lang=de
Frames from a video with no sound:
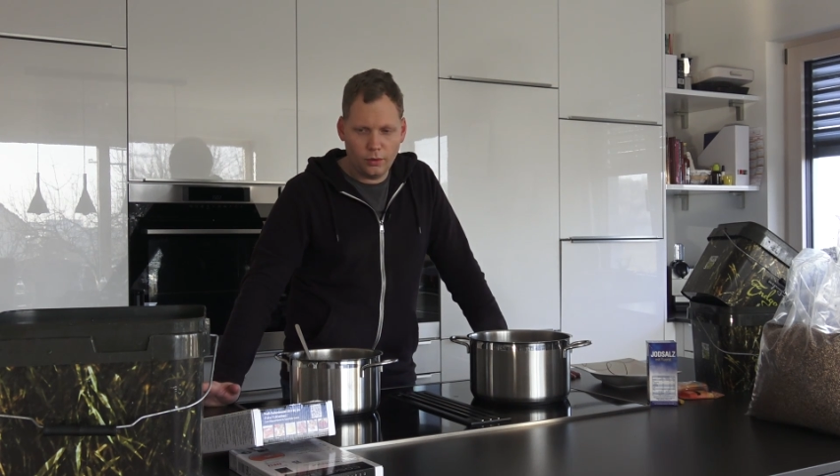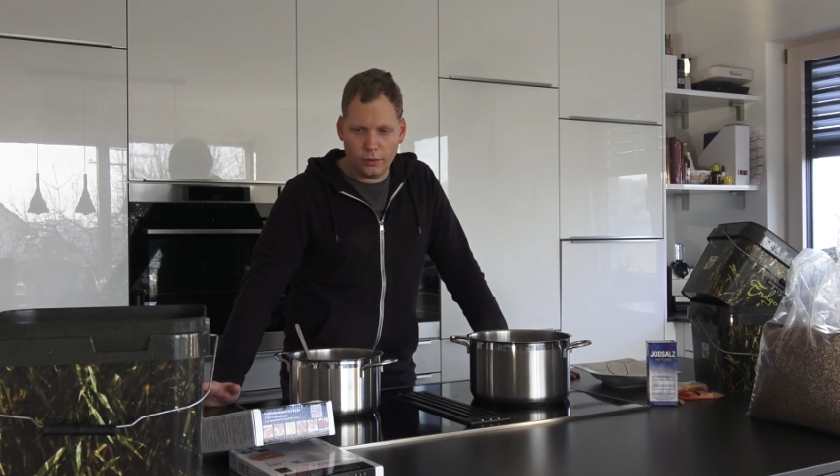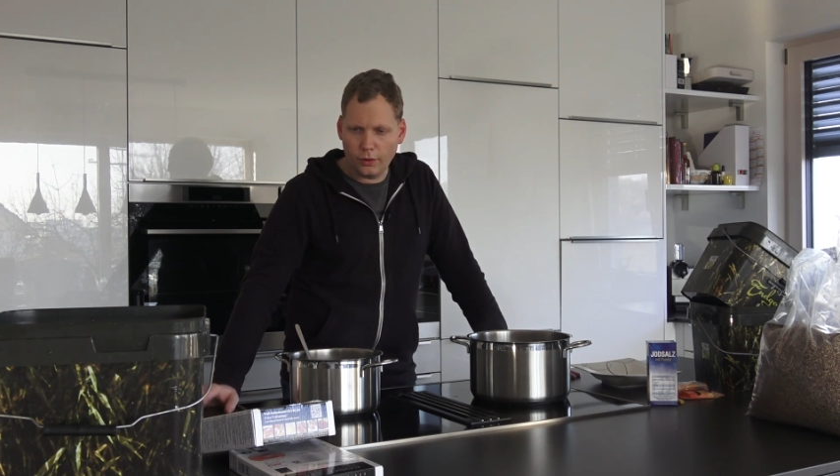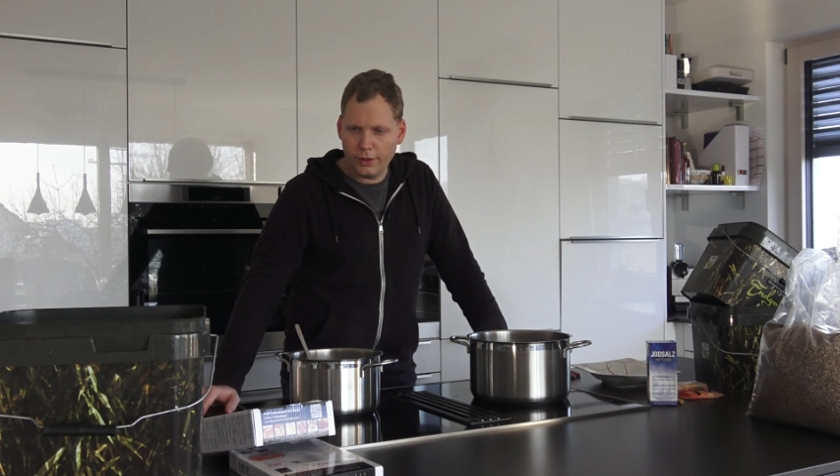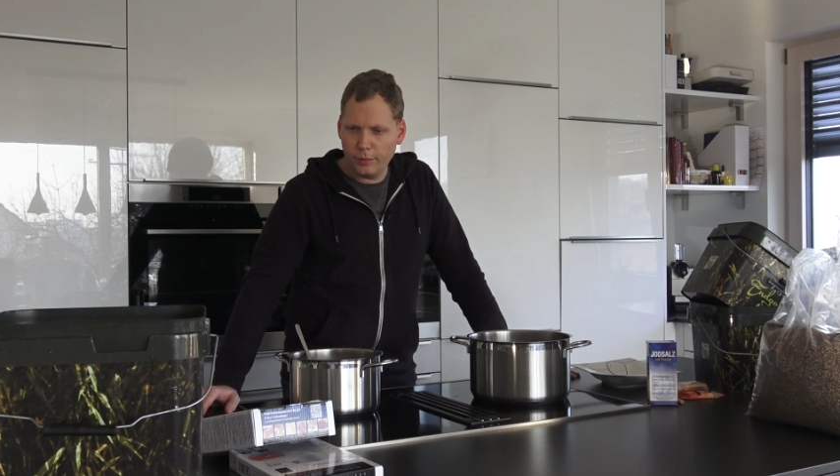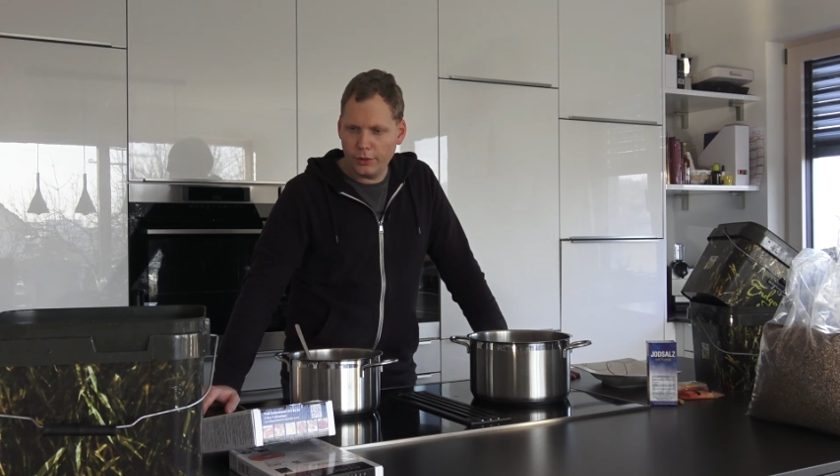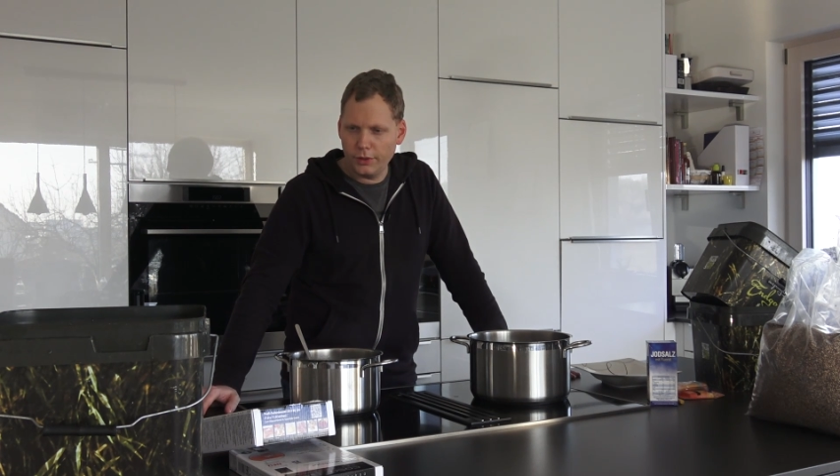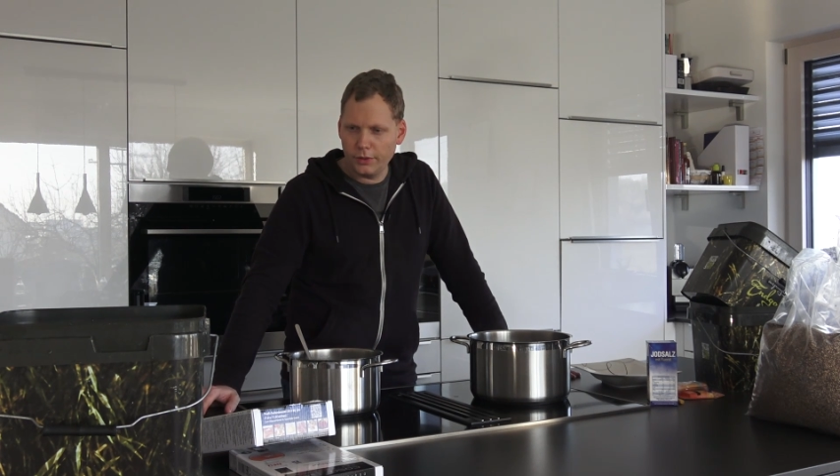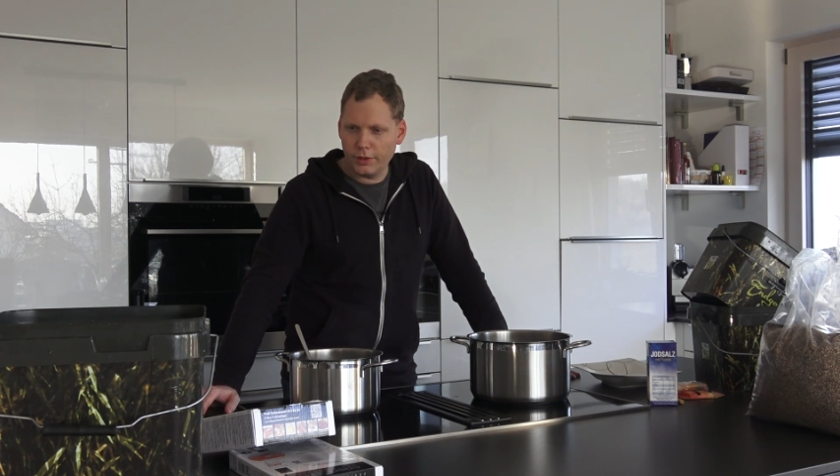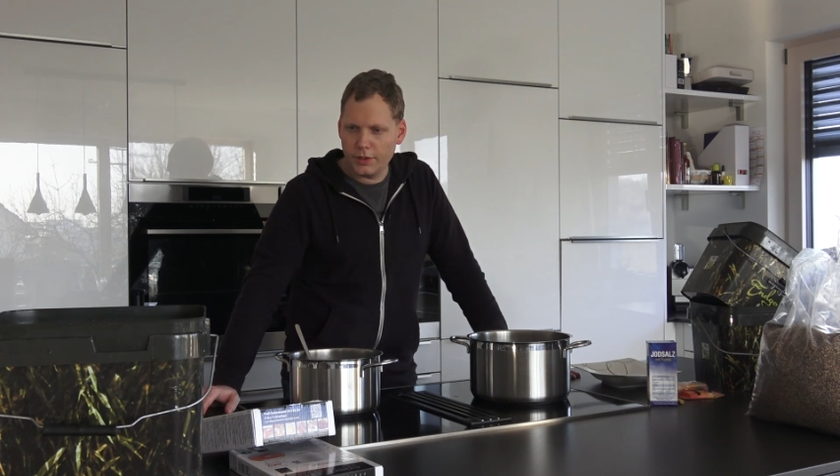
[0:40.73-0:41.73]
Und heute
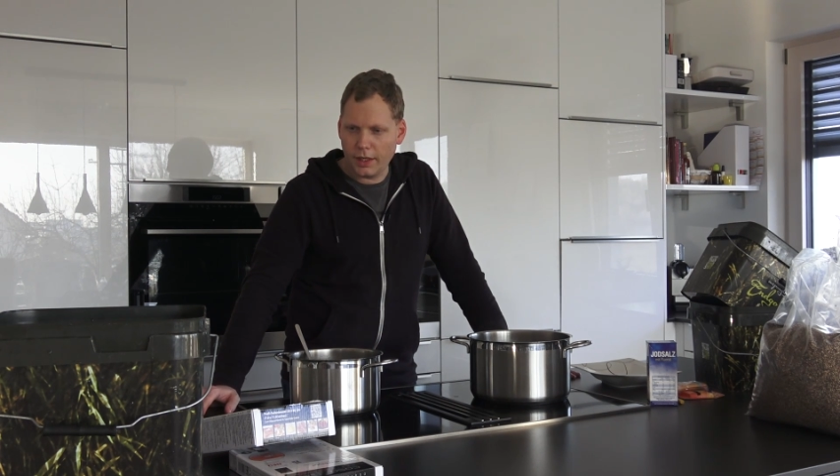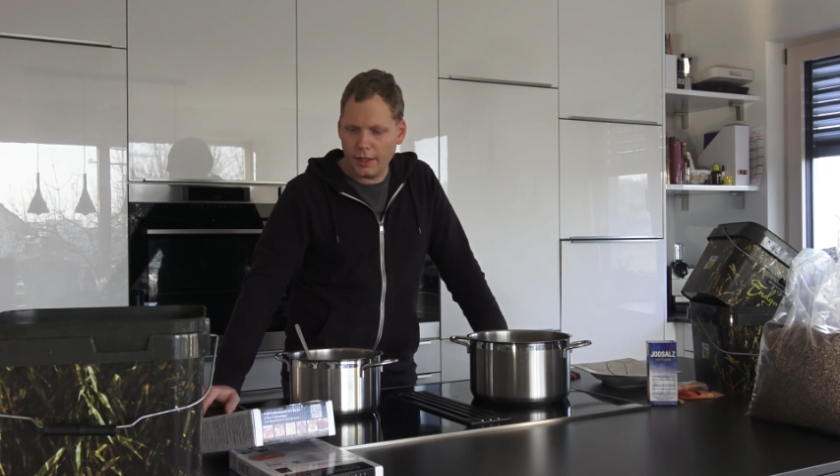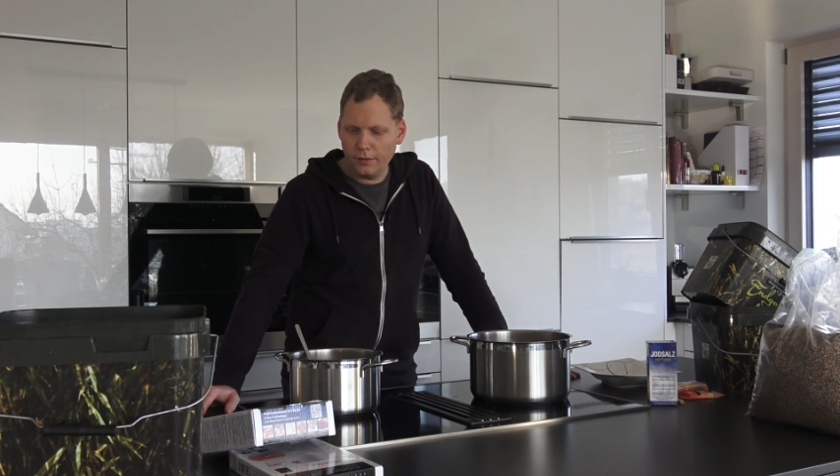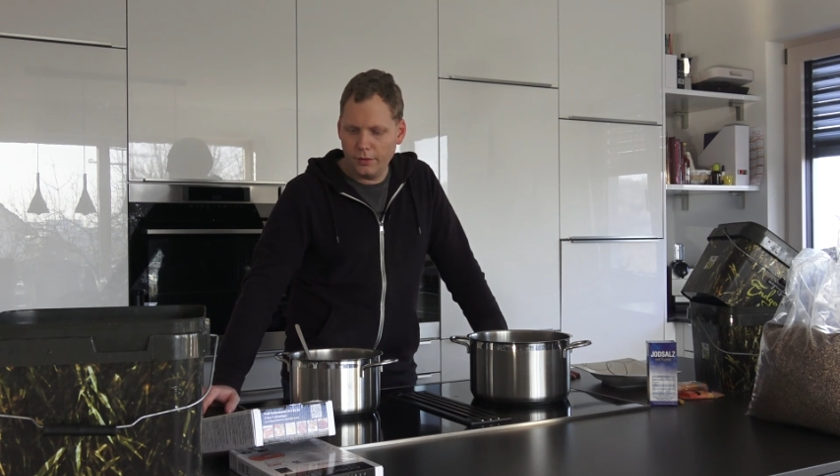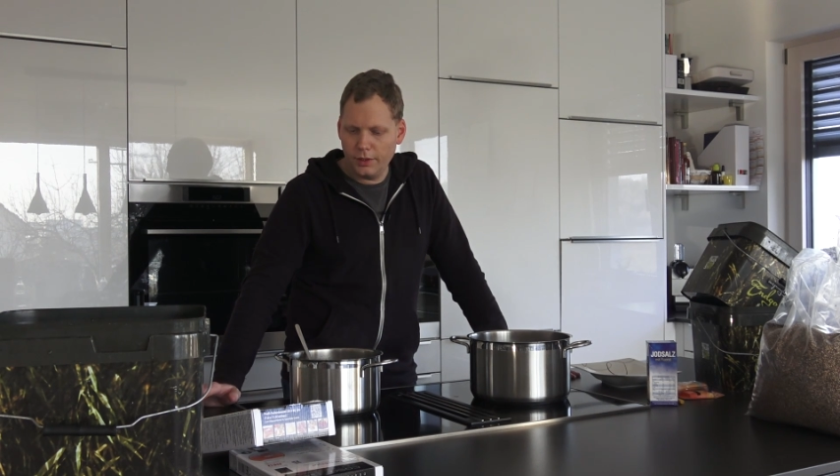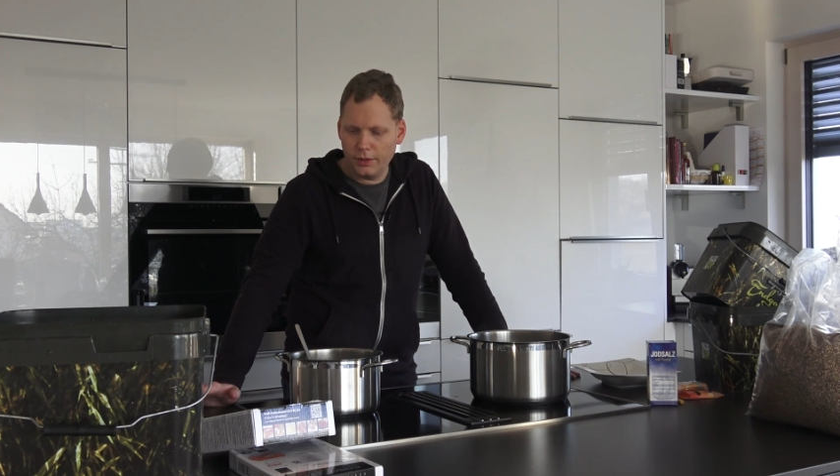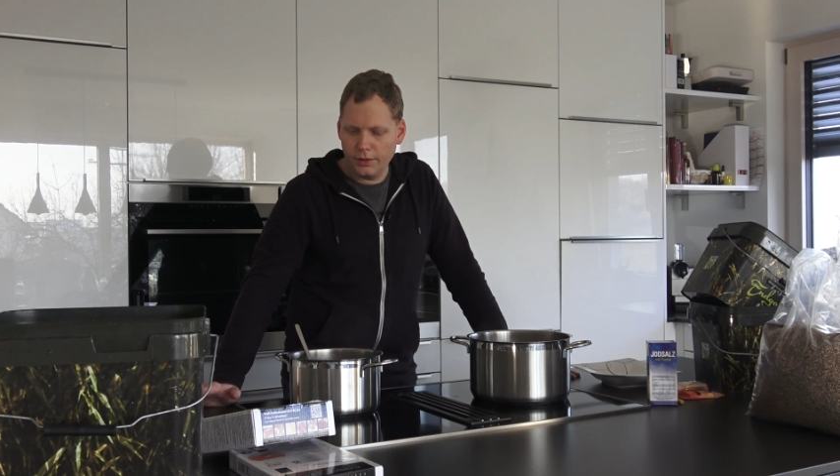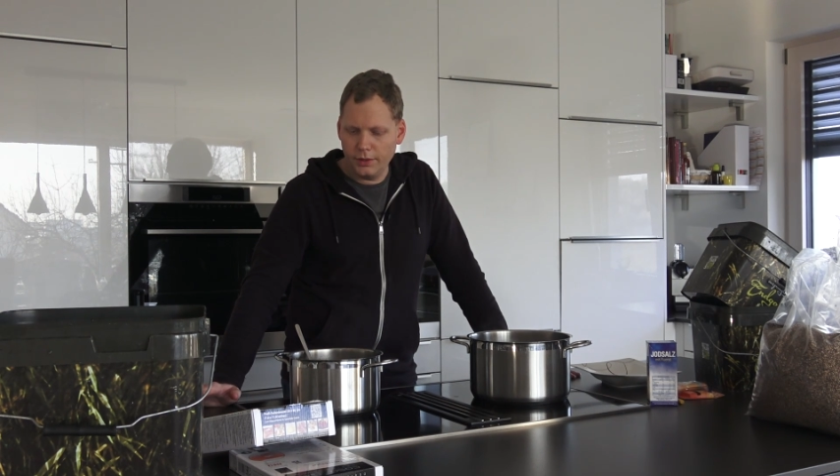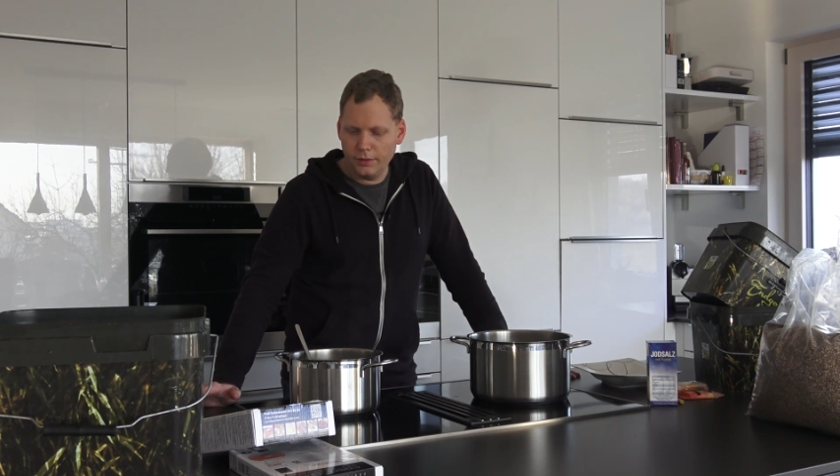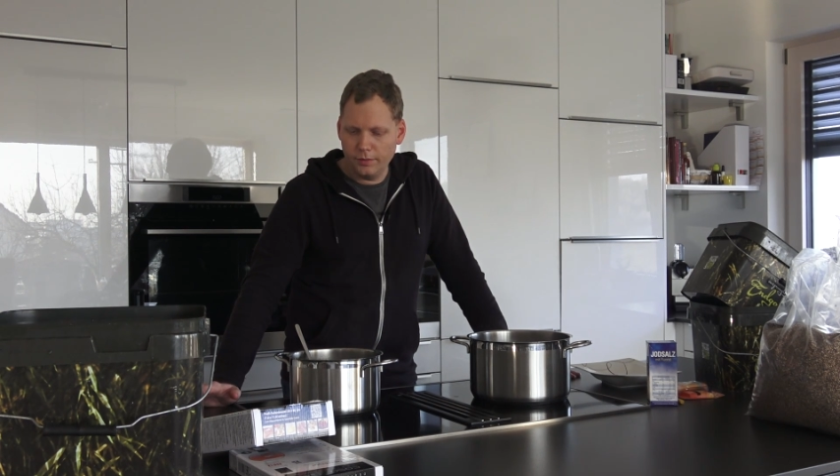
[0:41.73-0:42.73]
möchte ich euch zeigen, wie ich
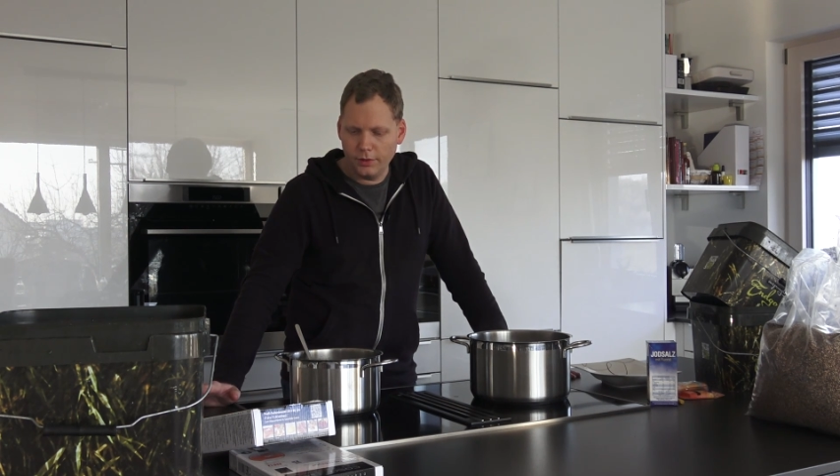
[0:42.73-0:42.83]
die,